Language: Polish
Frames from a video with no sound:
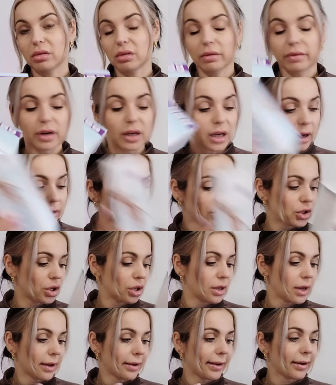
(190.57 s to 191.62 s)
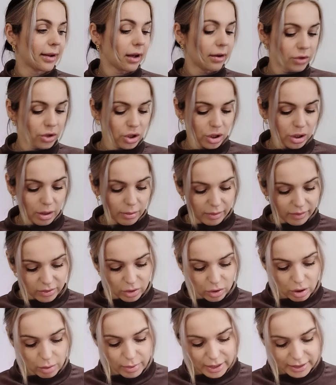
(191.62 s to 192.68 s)
W rękawiczki, jak rękawiczki,
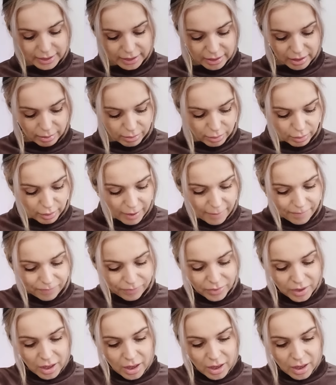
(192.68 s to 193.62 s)
naprawdę dobra cena była.